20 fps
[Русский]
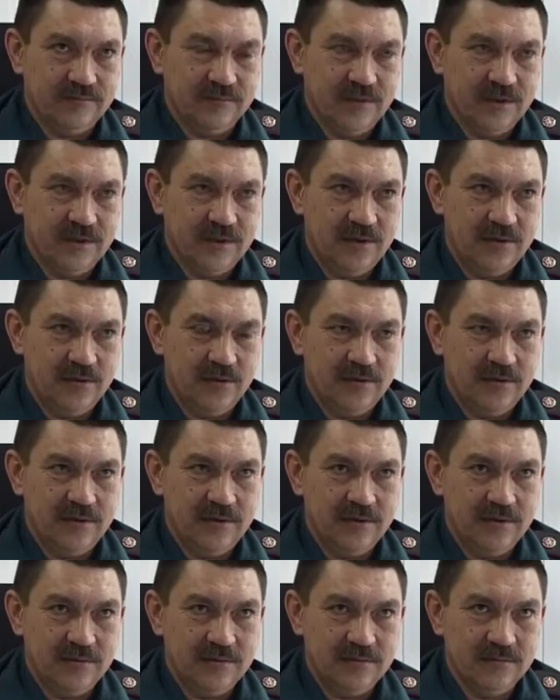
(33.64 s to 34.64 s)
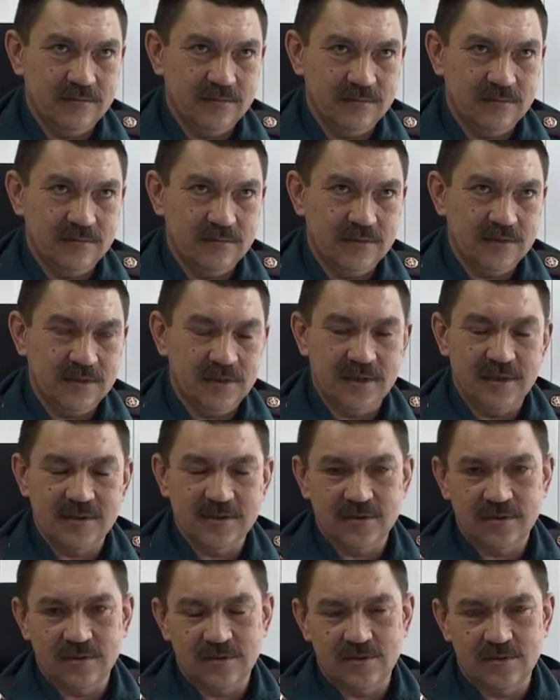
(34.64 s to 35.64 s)
На территории
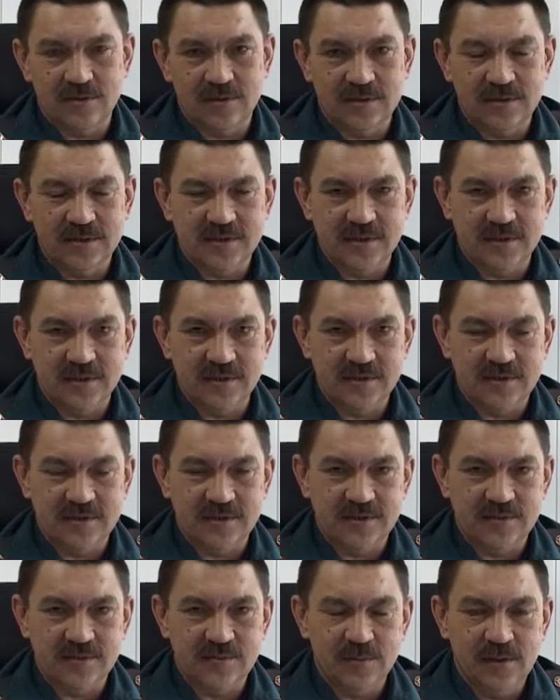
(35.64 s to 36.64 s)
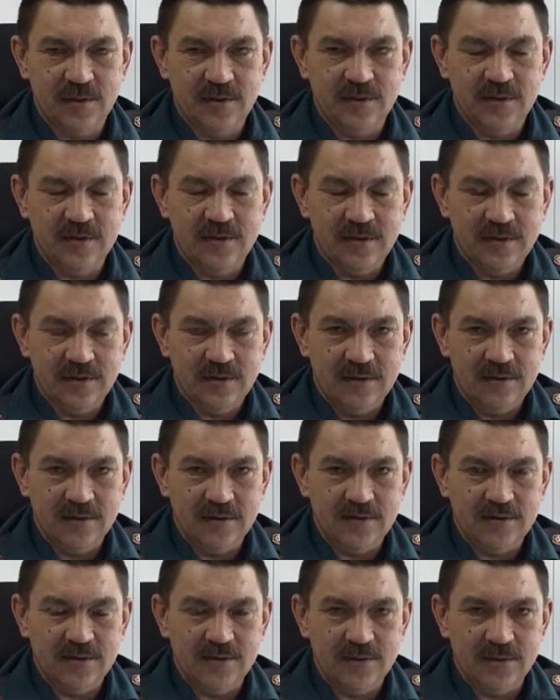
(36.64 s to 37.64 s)
Саянской, города Саянской зимы
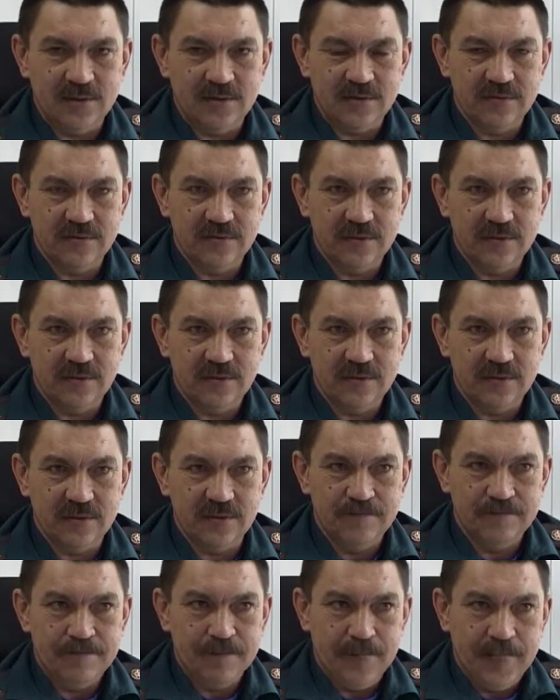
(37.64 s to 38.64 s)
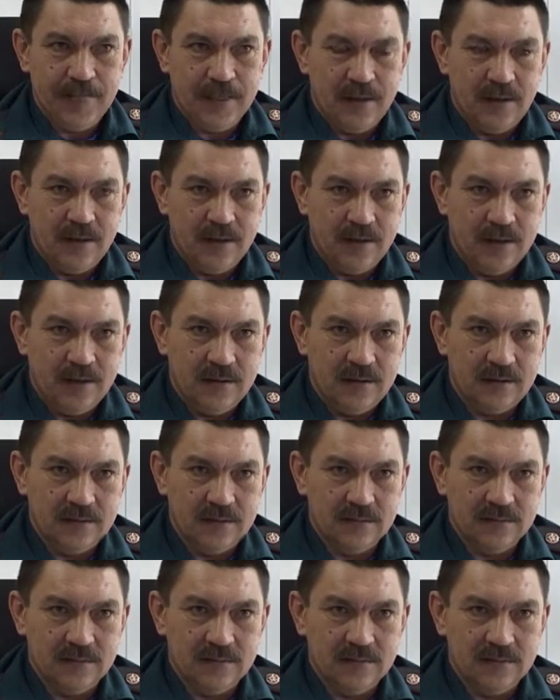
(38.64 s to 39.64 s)
и Зиминского района
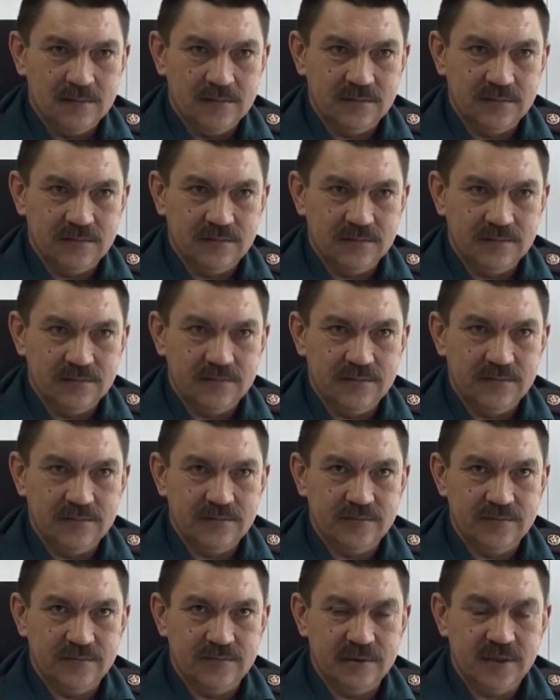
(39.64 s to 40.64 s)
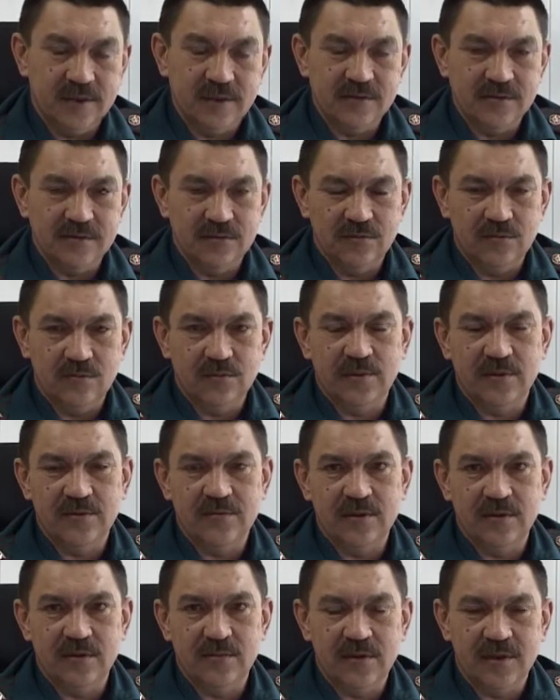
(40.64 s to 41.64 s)
э, агентство,
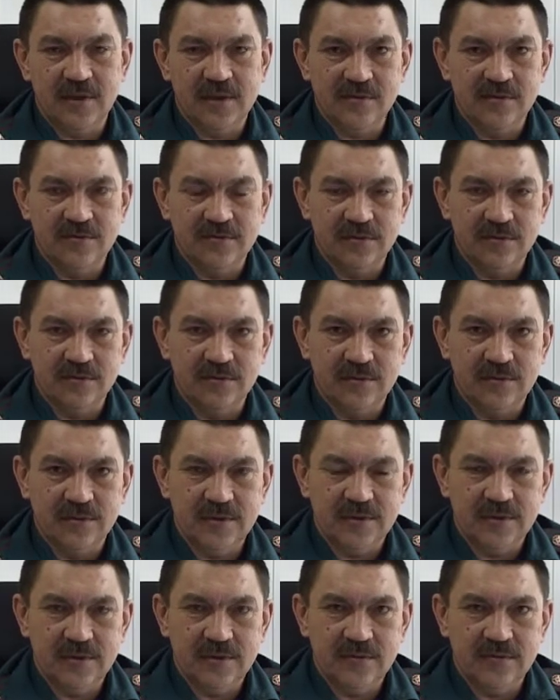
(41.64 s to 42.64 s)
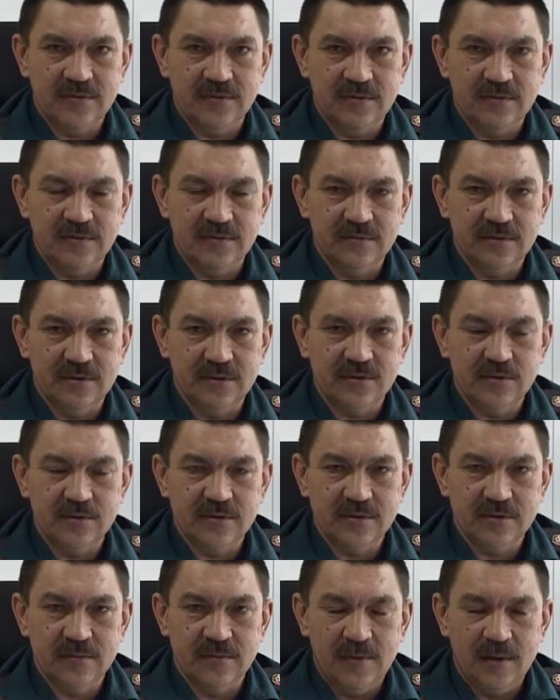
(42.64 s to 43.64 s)
управлением агентства лесного хозяйства,
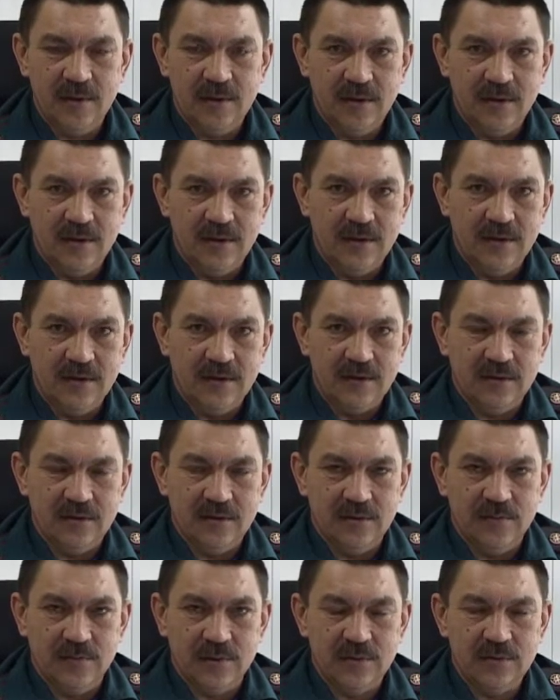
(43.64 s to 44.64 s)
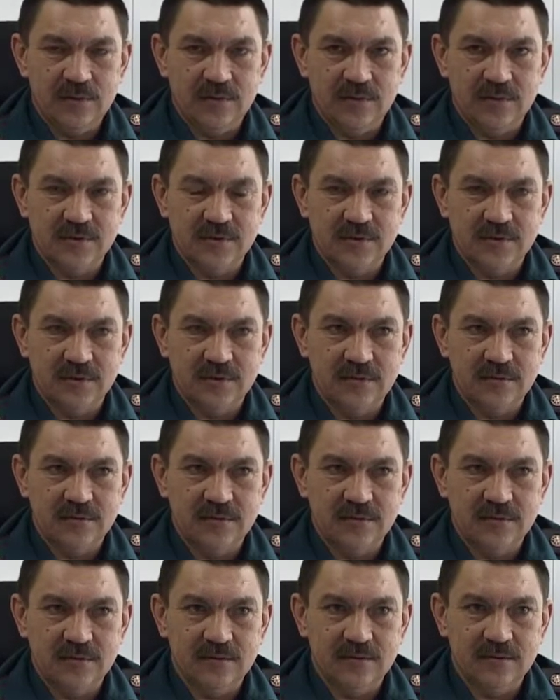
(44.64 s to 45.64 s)
лесхозом, а,
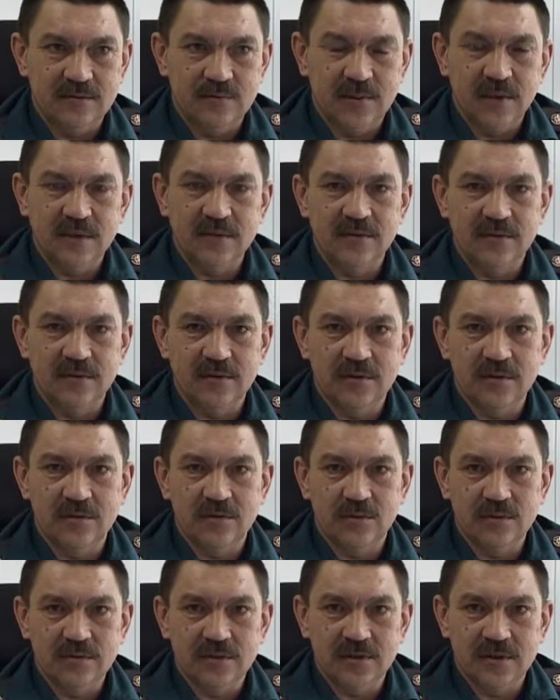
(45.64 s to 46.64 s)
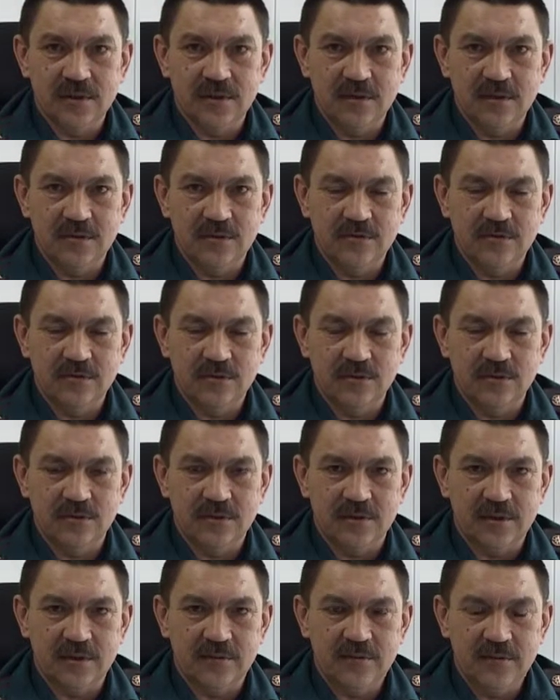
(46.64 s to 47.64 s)
проводятся плановые отжиги сухой
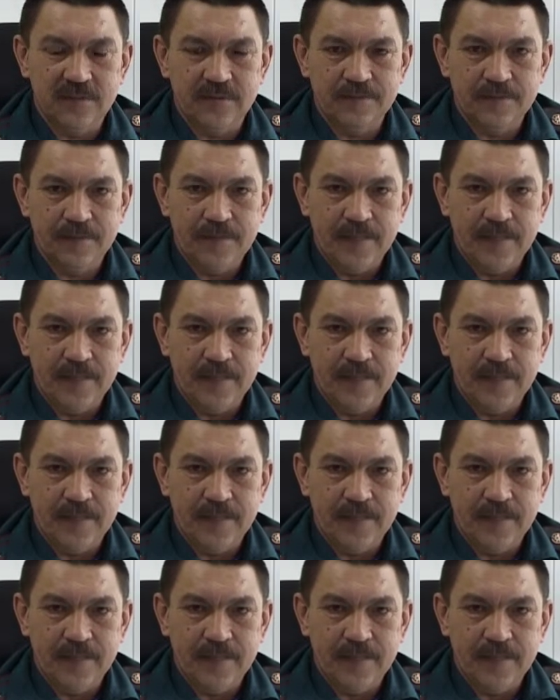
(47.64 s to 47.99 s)
травы,